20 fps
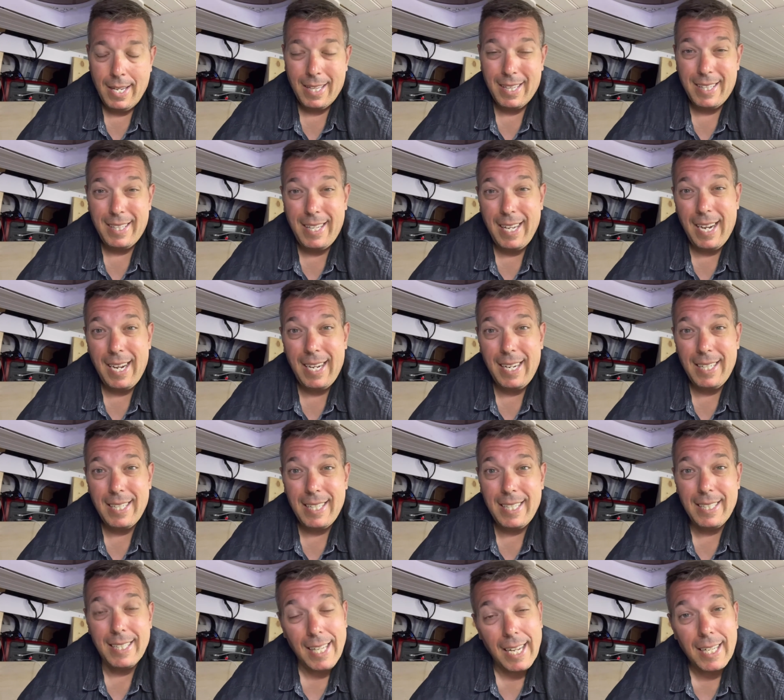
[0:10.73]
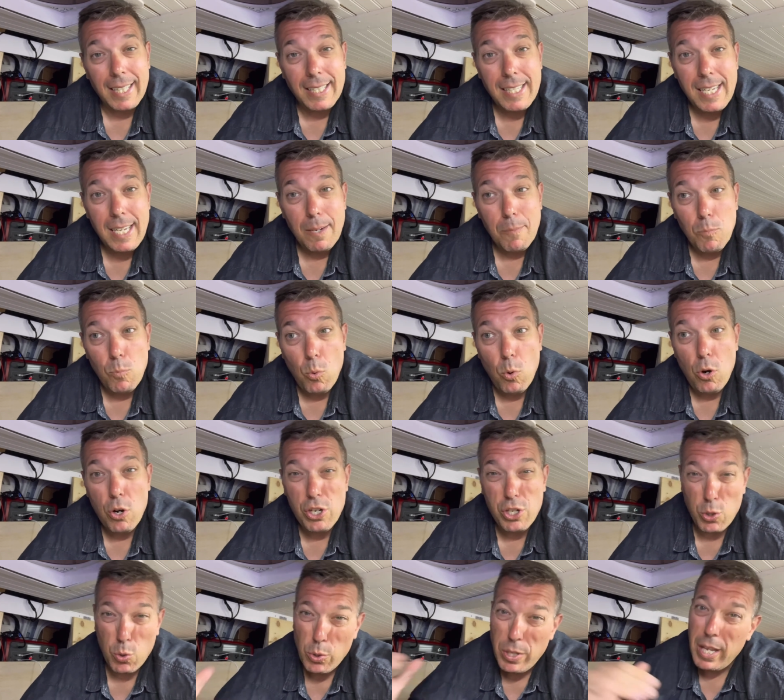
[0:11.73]
Dans les derniers mois,
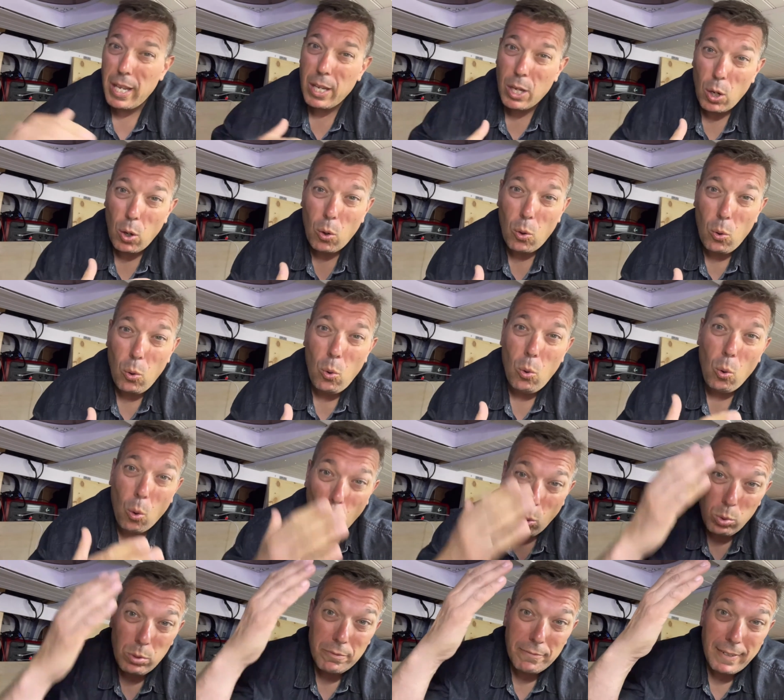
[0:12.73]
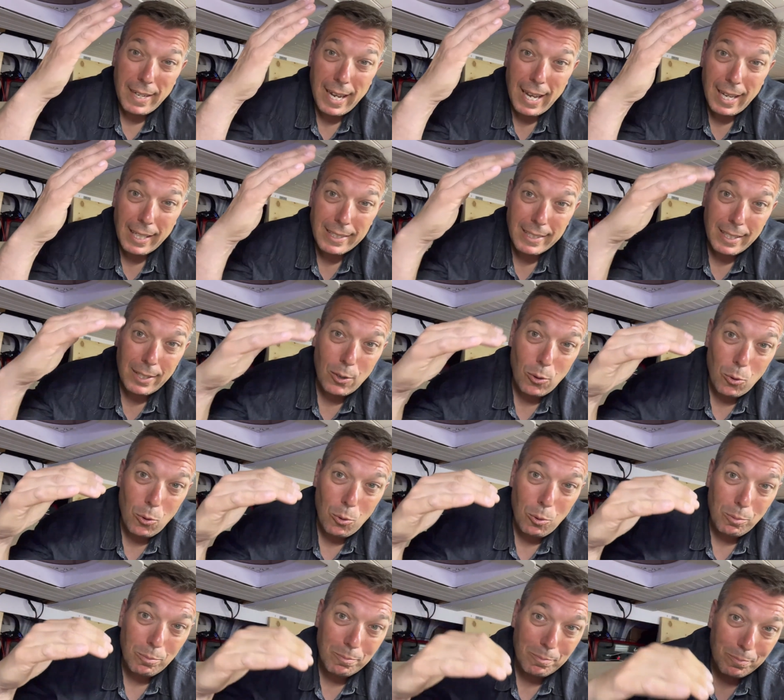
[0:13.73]
j'ai eu des gros hauts de vagues, des
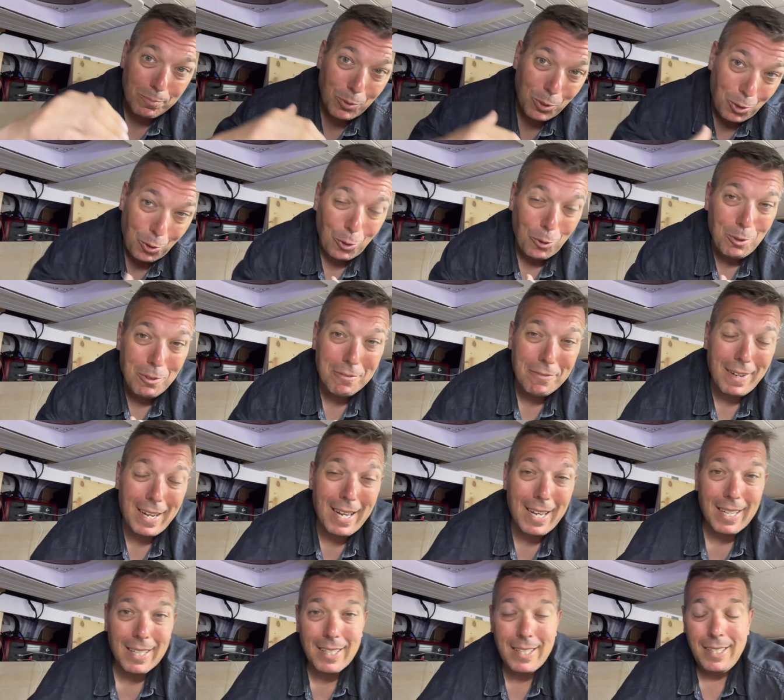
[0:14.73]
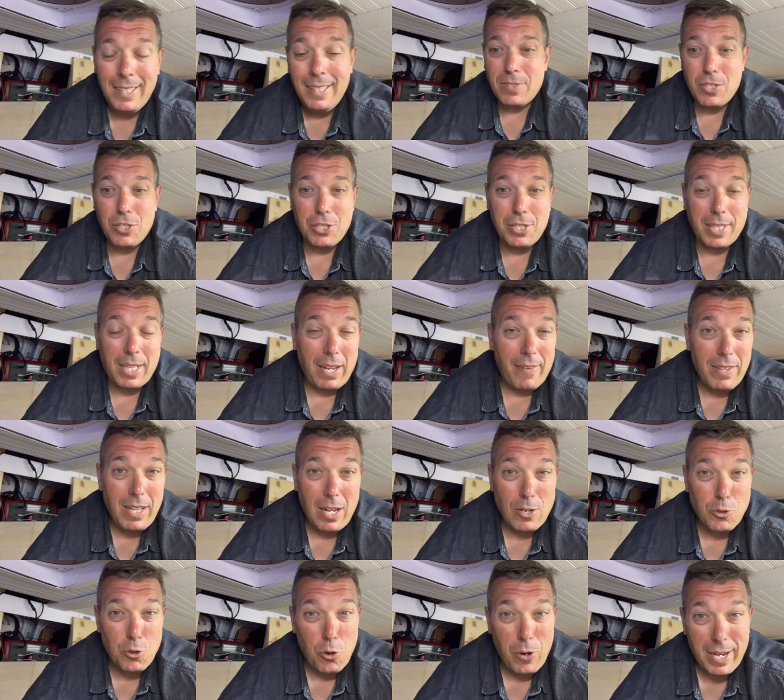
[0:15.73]
gros creux de vagues. J'ai travaillé
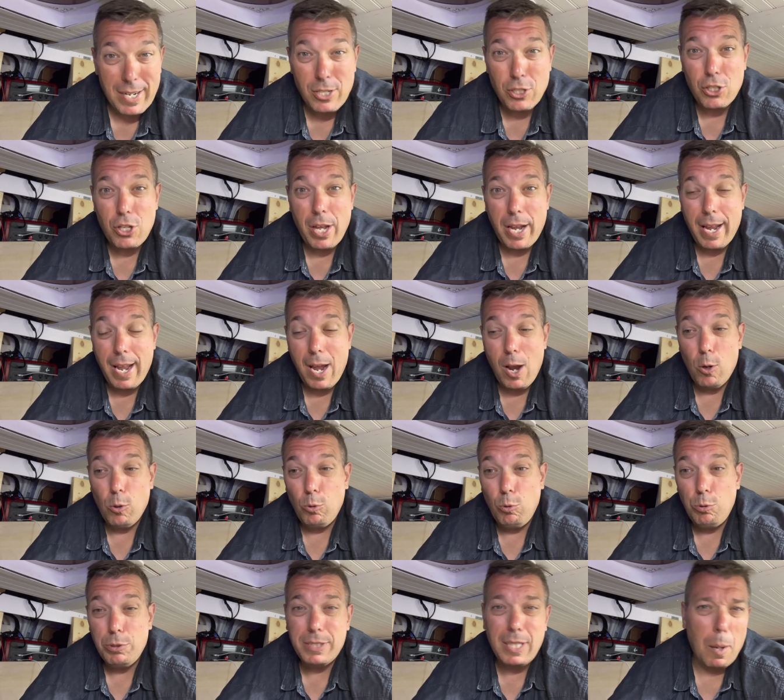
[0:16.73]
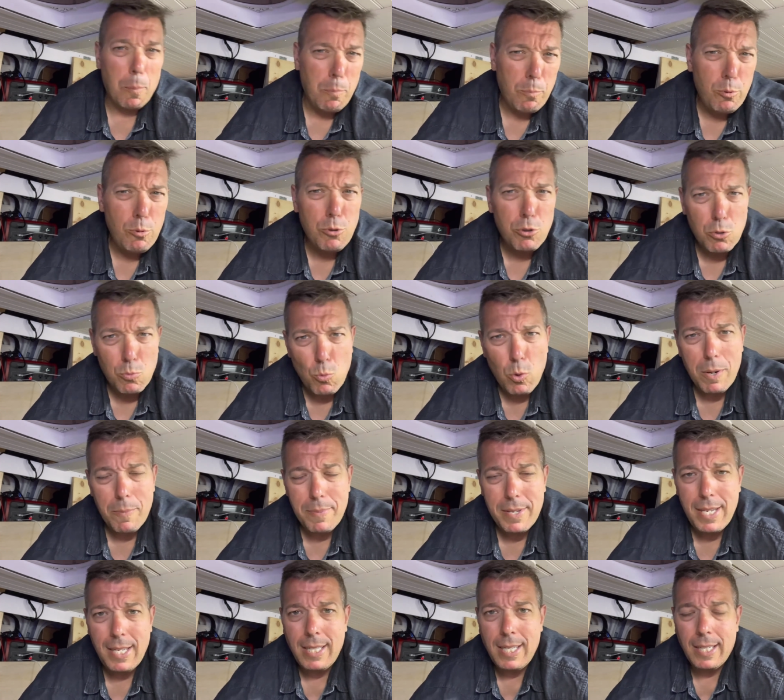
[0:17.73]
dans un restaurant où ça a plus ou moins
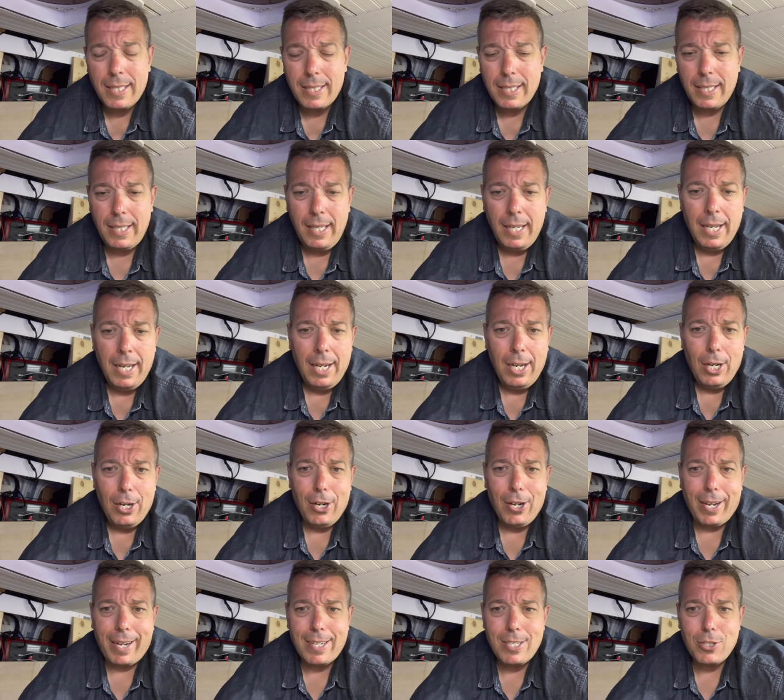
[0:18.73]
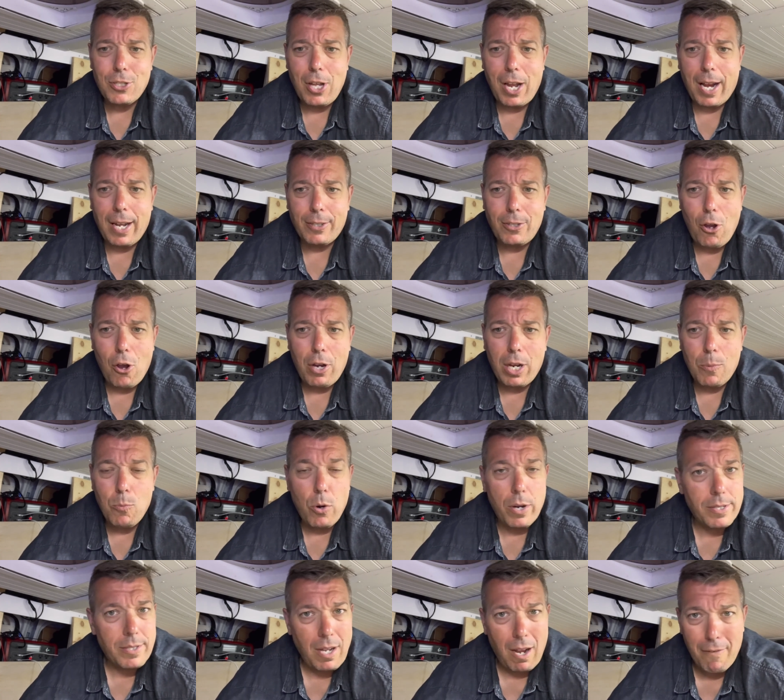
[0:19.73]
bien été. Le restaurateur et
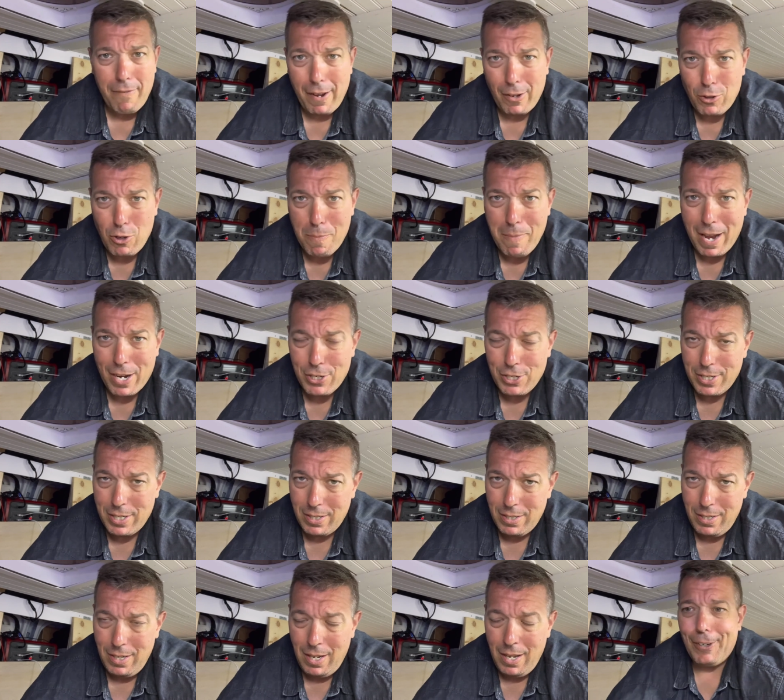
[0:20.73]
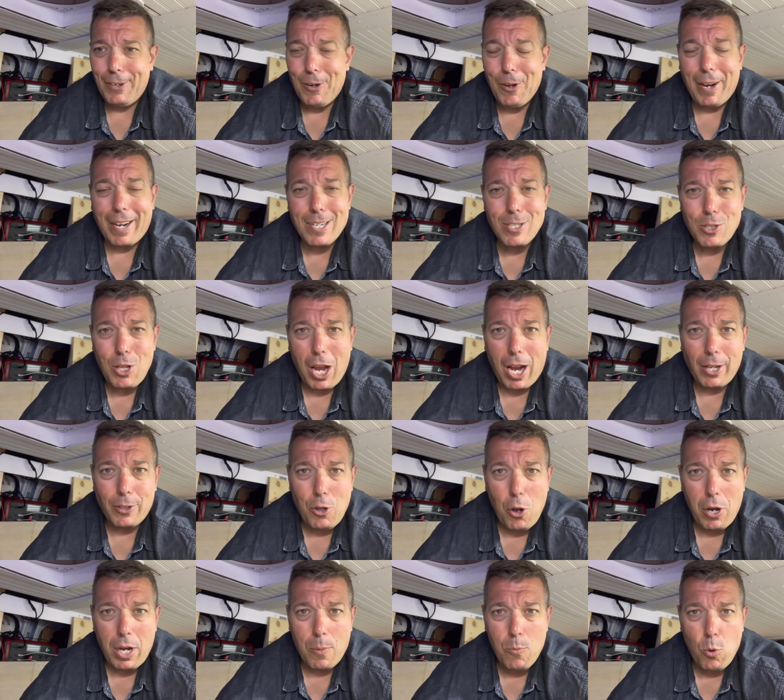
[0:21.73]
moi, sans faire de bashing, le
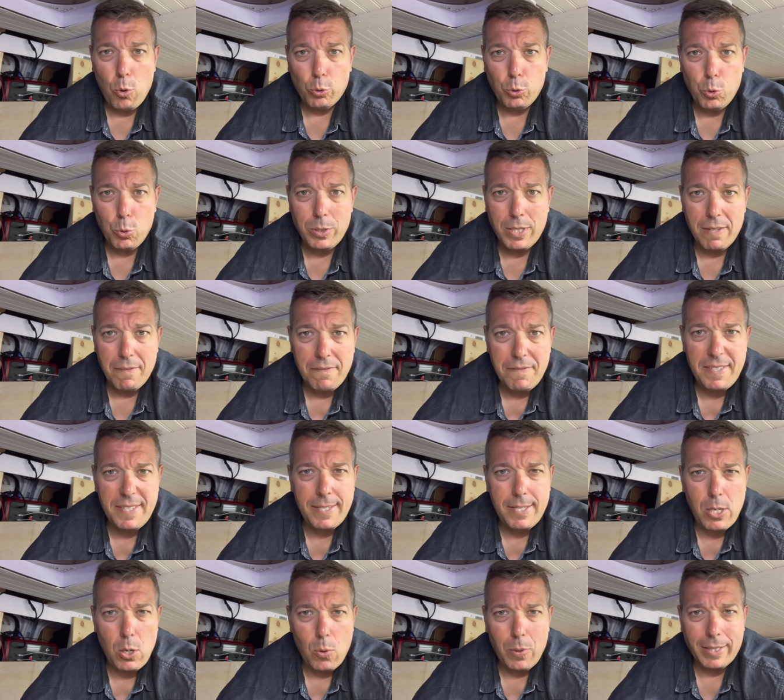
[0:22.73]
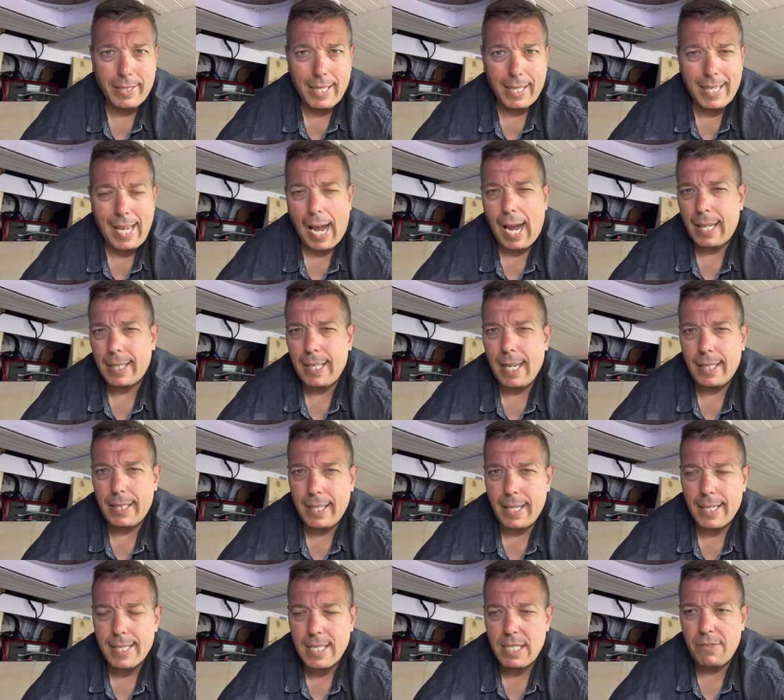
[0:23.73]
restaurateur et moi, on a eu des visions et des caractères
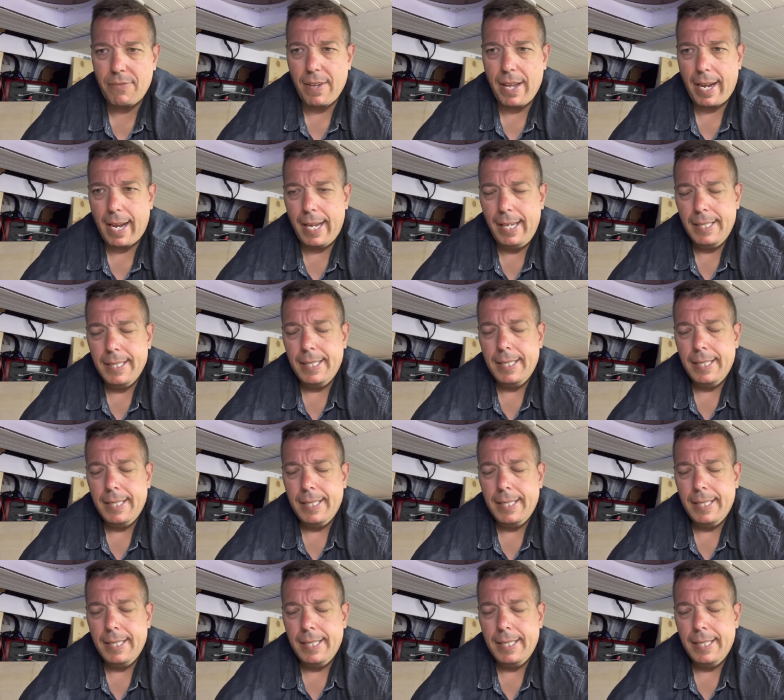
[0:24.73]
très différents.